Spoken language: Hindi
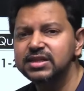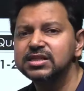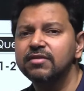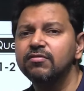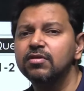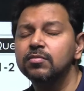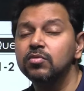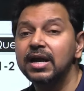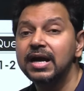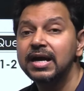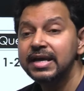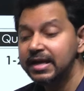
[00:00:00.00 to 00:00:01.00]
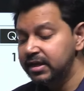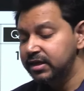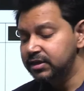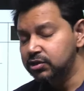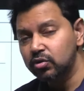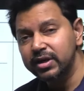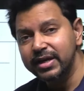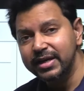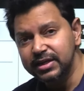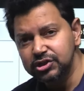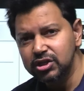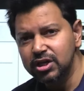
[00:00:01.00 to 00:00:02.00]
का फार्मूला स्टोर्ड
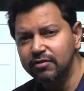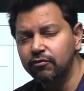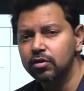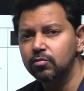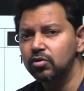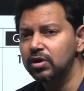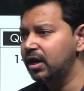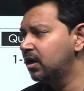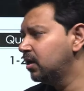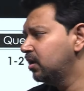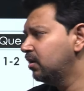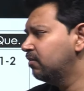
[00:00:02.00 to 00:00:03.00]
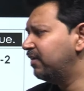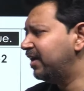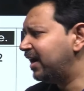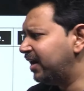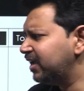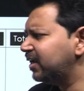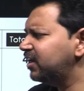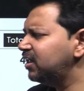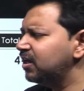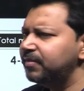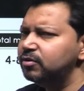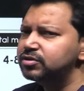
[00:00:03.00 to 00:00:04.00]
एनर्जी का फार्मूला फैराडे का
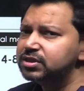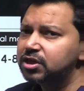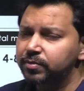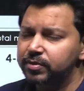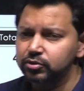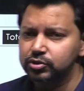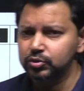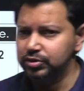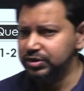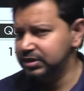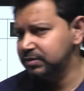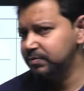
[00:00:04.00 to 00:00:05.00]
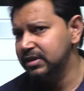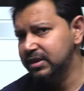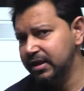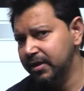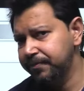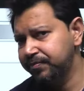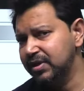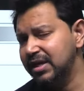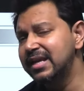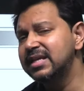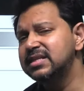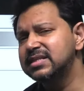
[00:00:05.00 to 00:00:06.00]
नियम है उसके ऊपर कुछ क्वेश्चंस बनते हैं
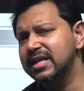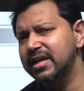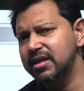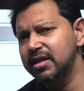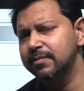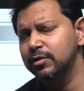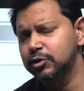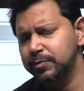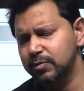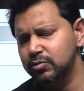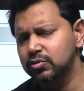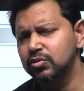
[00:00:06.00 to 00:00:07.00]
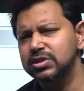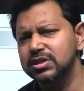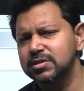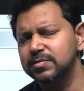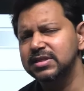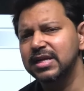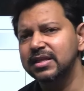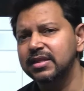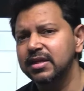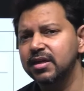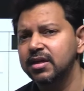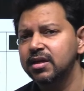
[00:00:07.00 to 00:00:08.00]
लेंस का नियम है उस पर कुछ क्वेश्चंस बन जाते
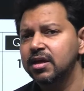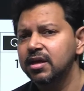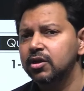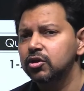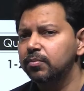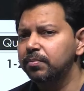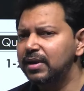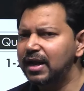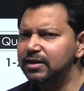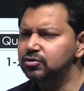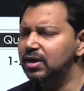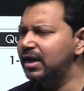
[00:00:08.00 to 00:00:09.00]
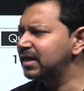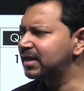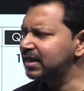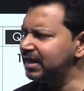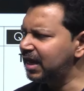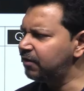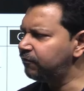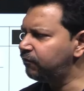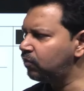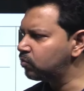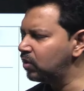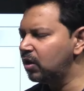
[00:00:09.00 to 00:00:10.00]
हैं तो मिला जुला करके यहाँ
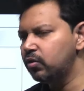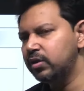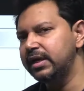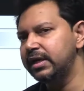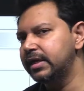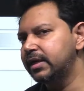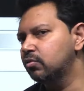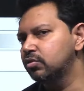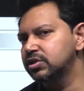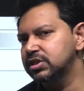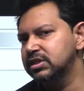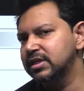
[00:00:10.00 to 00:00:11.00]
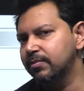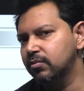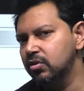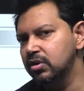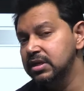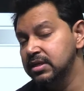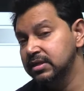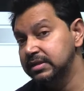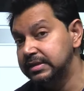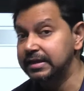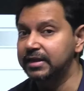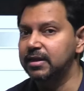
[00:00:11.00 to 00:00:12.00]
फार्मूला ओरिएंटेड क्वेश्चंस आपको
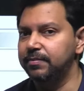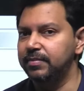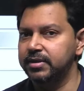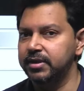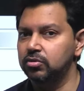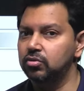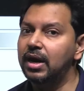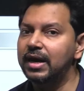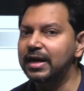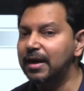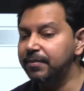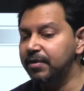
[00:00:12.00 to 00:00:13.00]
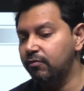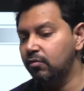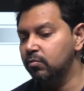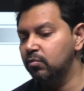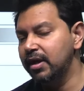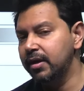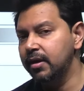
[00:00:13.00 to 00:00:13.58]
ज़्यादा मिलते हैं तो अगर आपने फॉर्मूले